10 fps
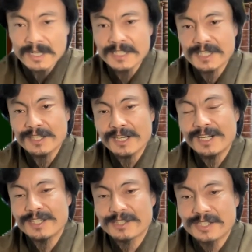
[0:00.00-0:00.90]
価値が
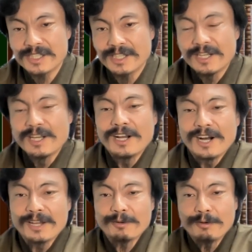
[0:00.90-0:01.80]
高いですし、
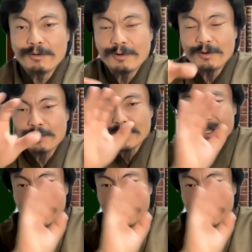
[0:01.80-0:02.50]
あの